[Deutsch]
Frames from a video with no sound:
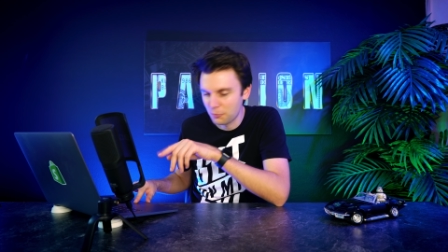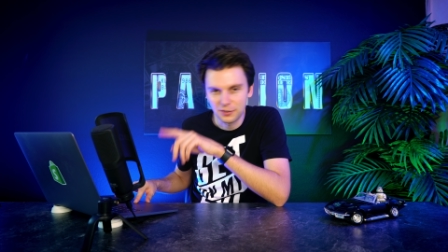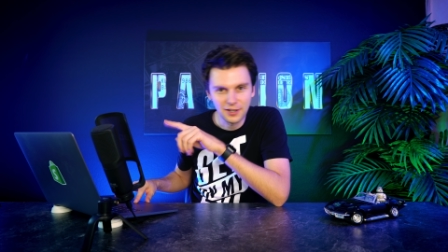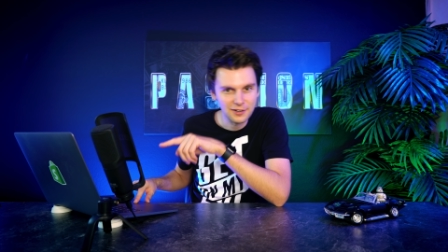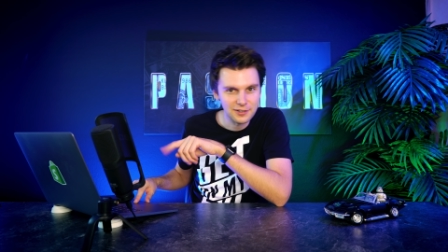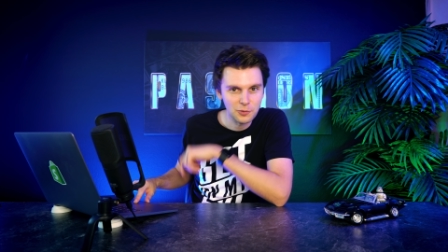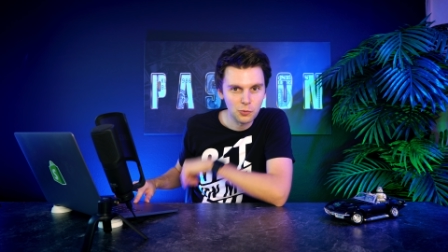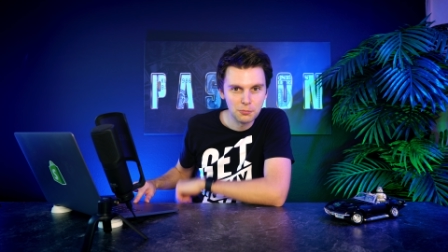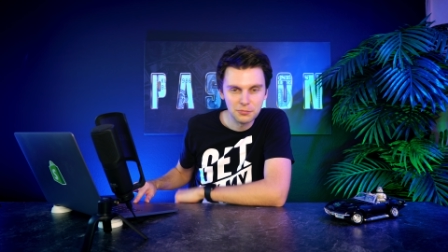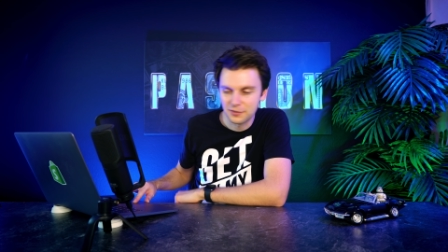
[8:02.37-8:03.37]
Aber da du hier
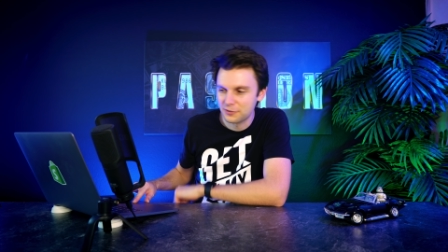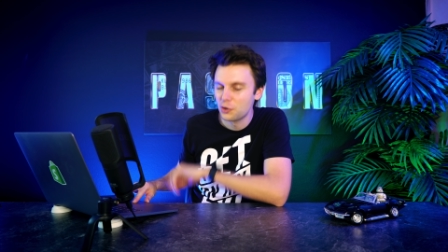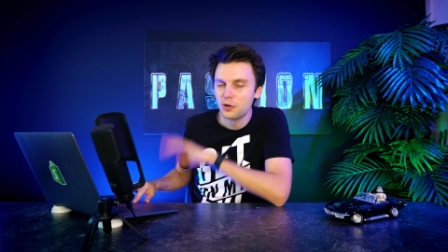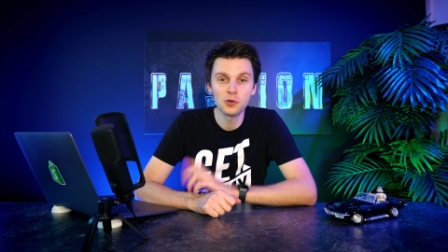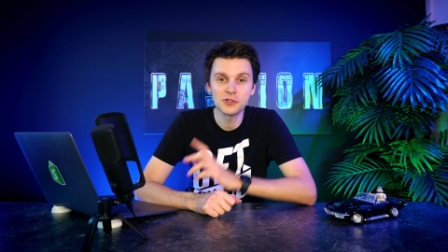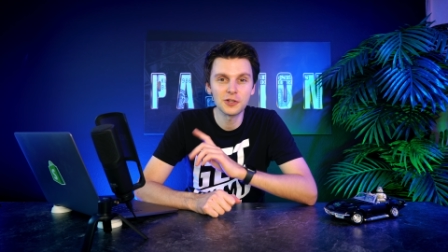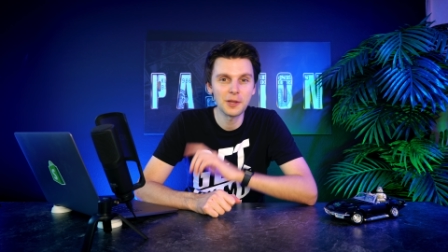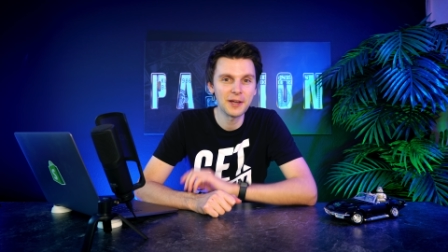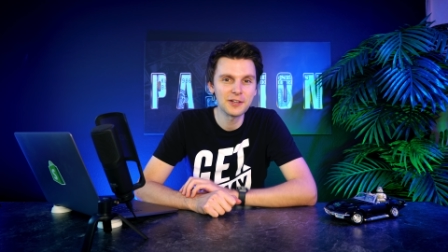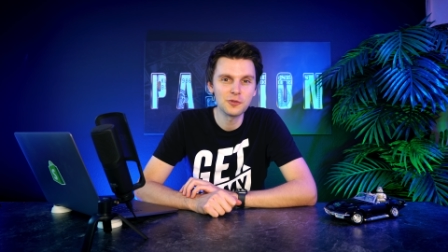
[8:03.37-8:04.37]
oben bist, kurze
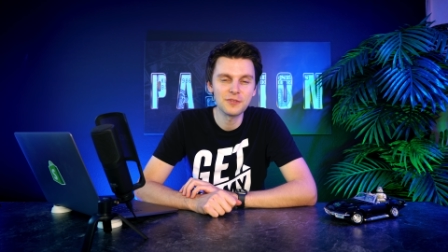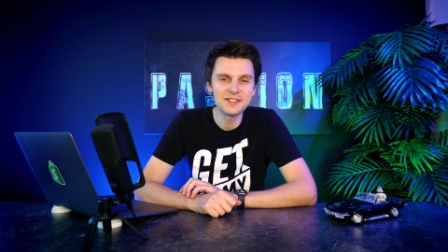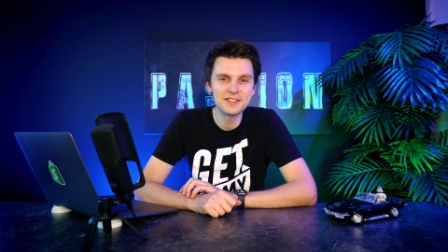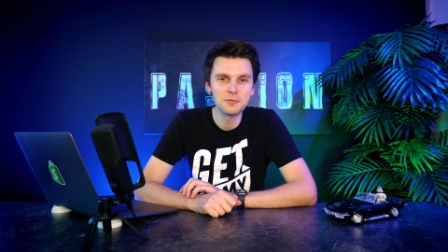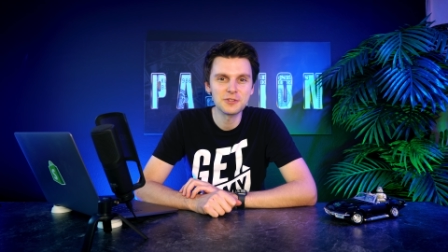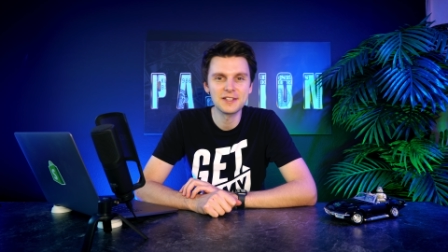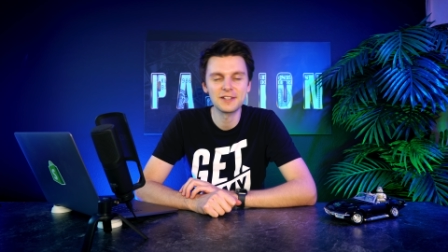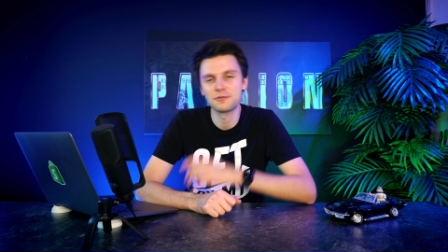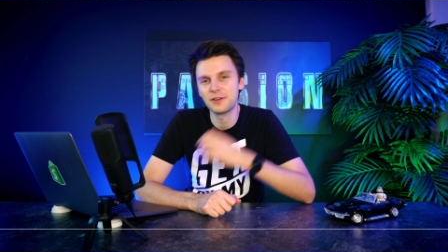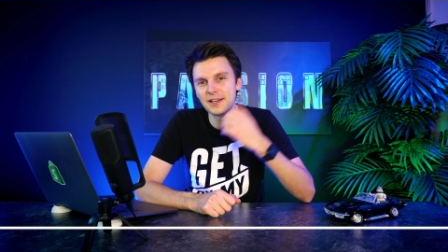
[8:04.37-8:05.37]
Unterbrechung, wenn es dir bis
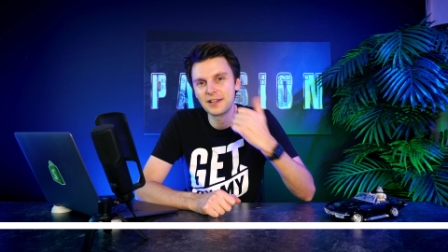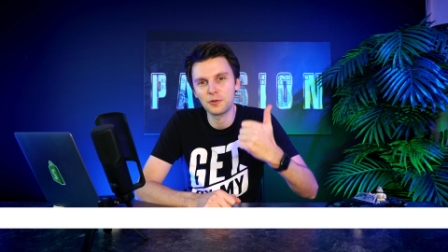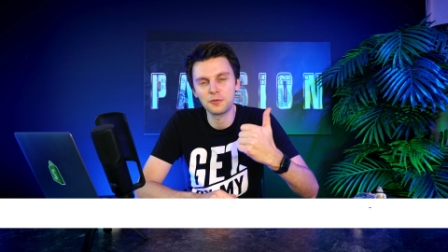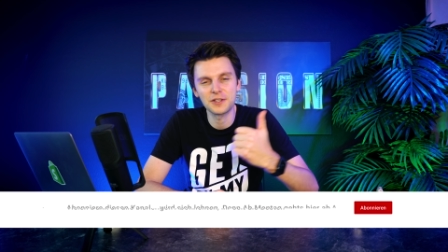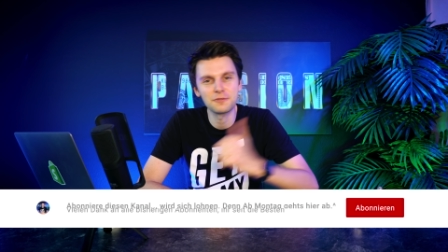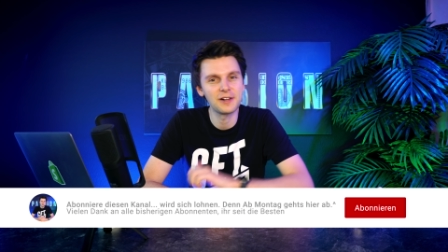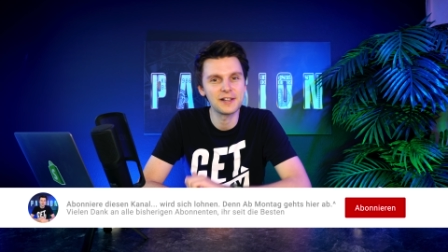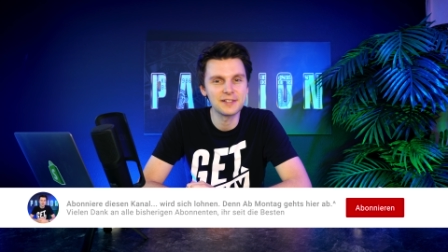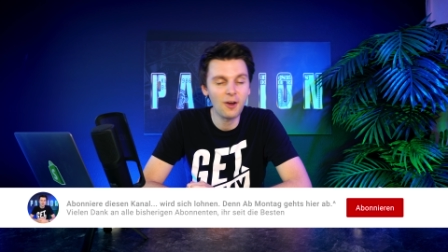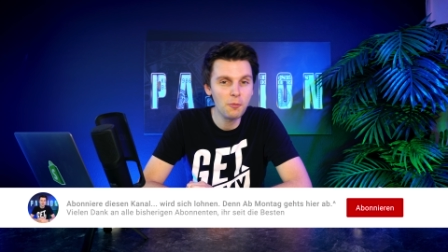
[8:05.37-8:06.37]
hierhin gefallen hat, auf jeden
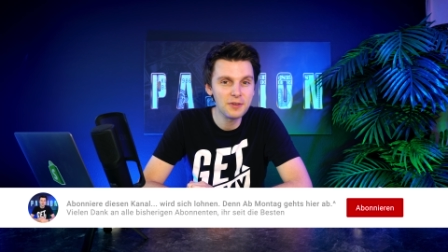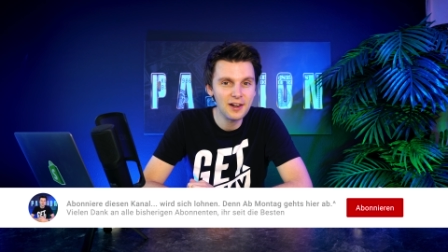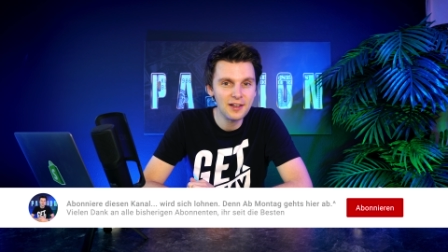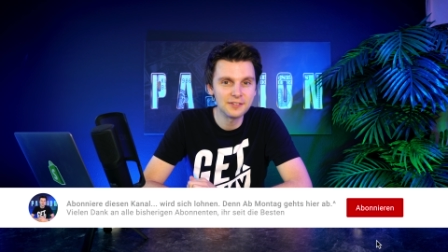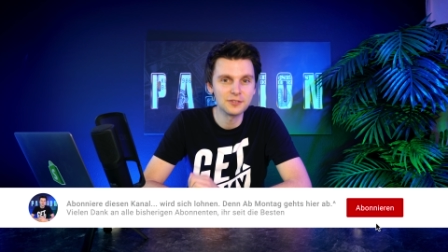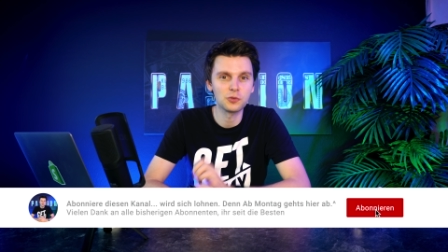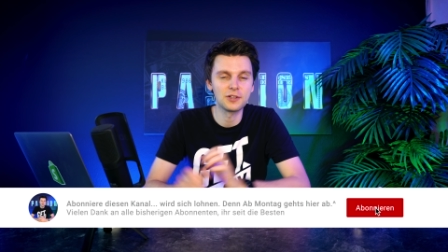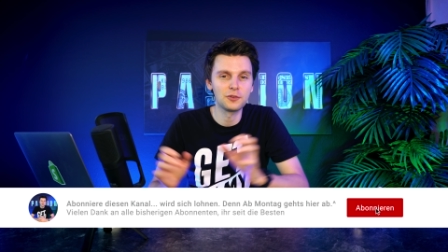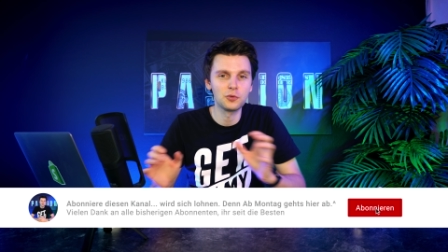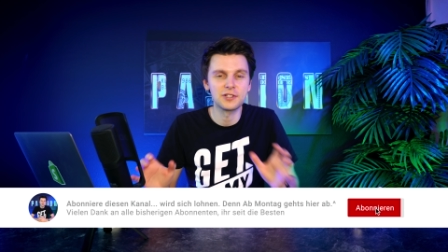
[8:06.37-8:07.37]
Fall einen Daumen da lassen
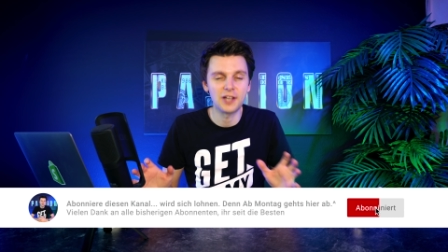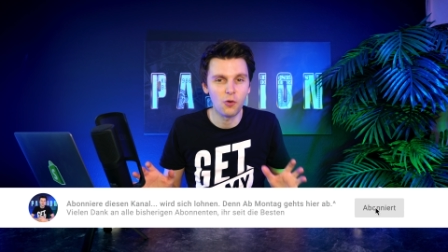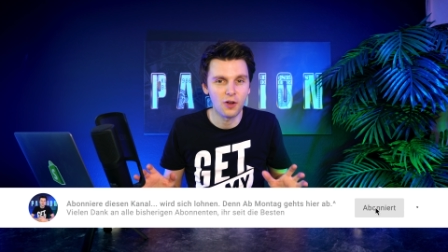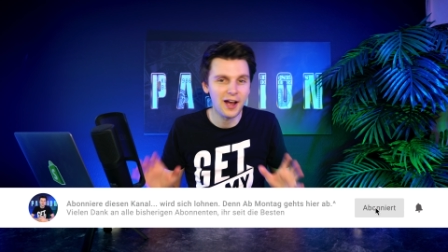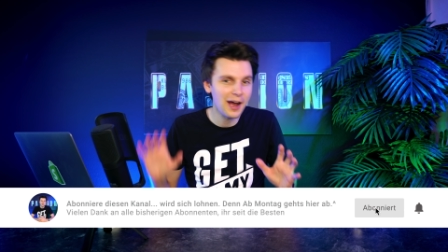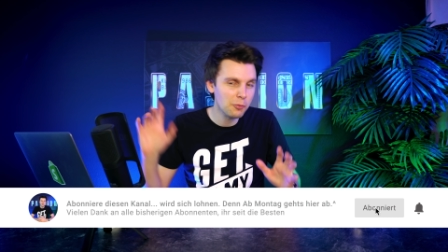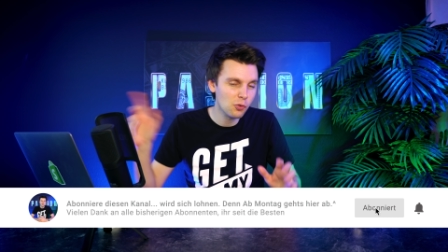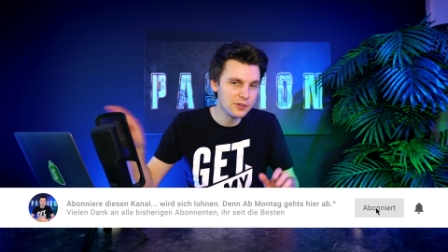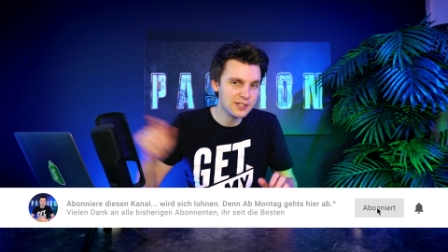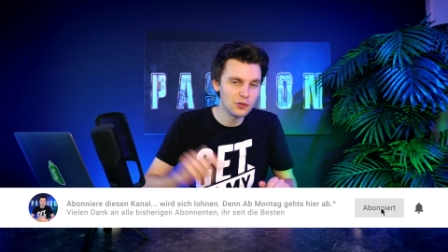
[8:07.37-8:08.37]
und natürlich auch ein
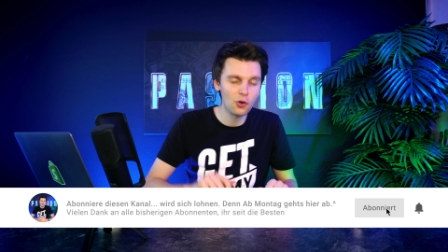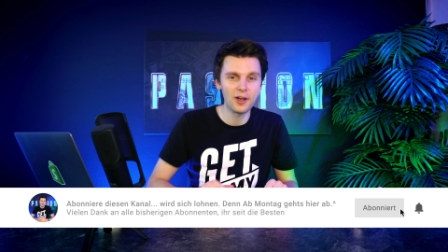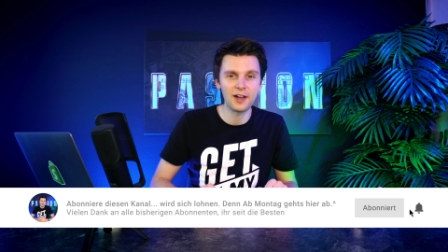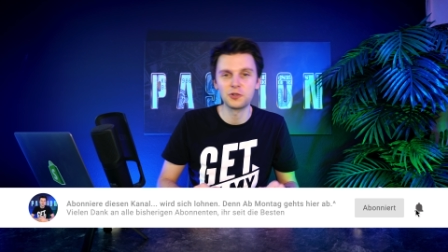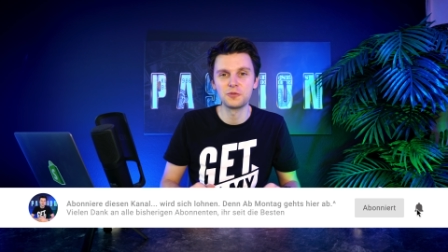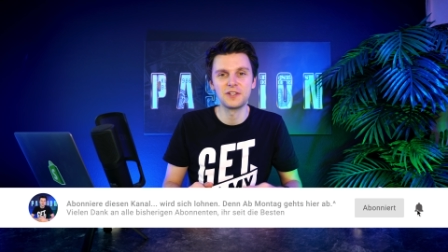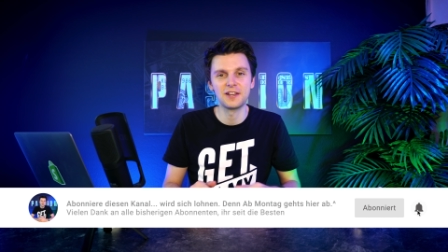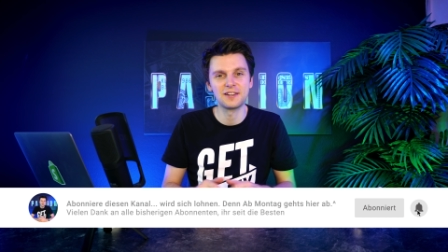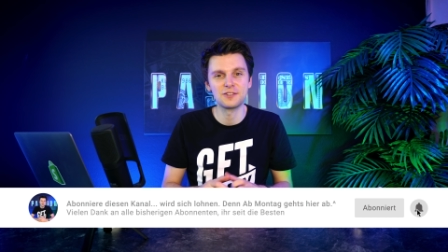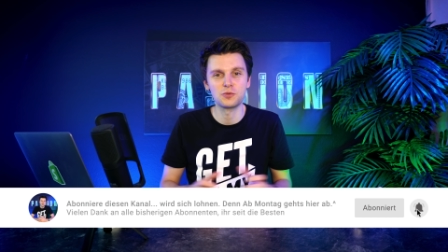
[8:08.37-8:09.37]
Abo und die Glocke
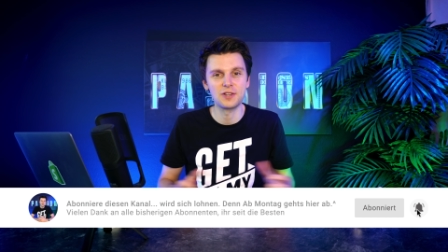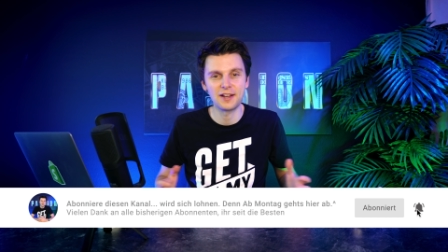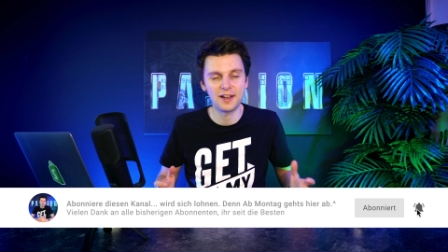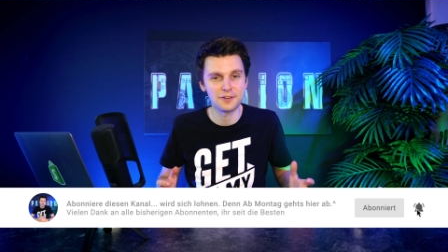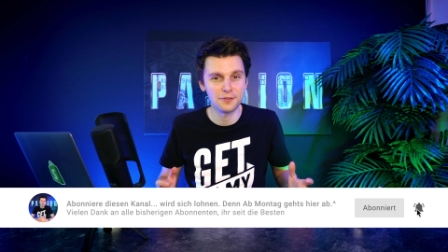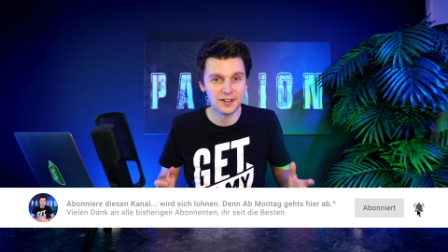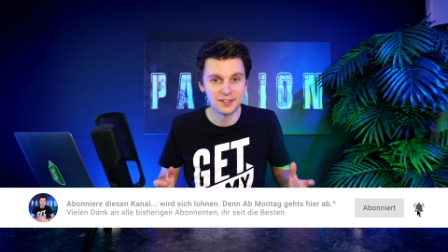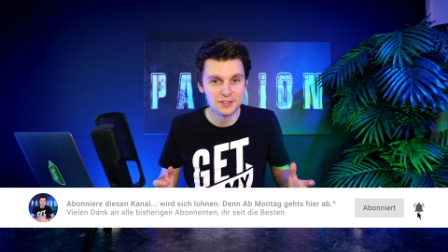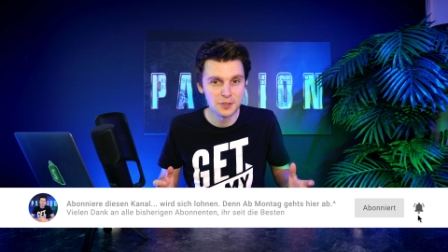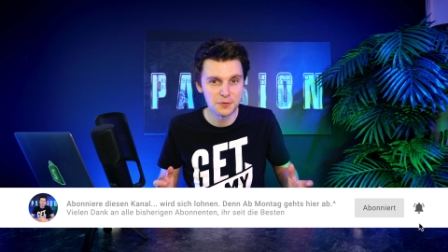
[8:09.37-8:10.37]
aktivieren, dass du hier keine
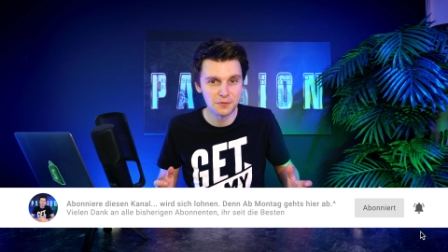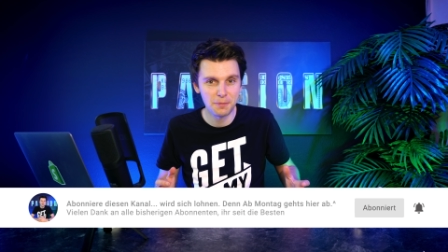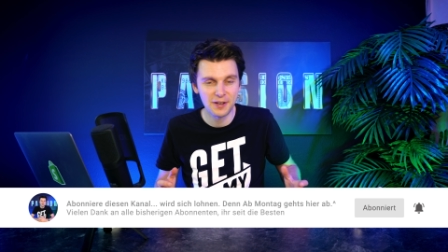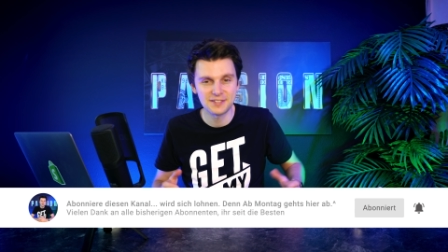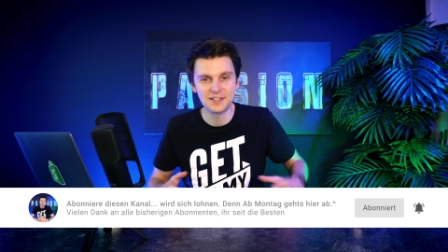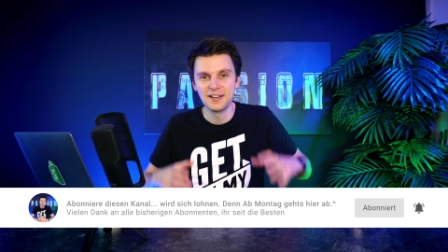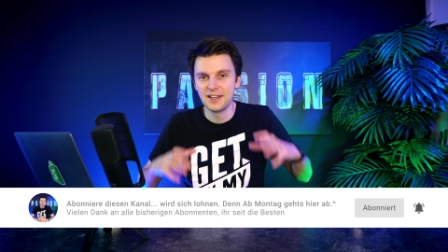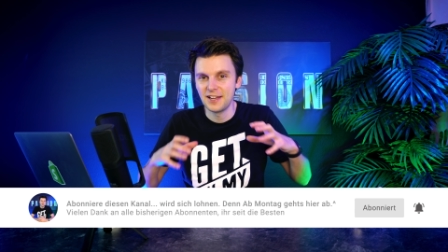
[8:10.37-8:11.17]
weiteren Tipps verpasst.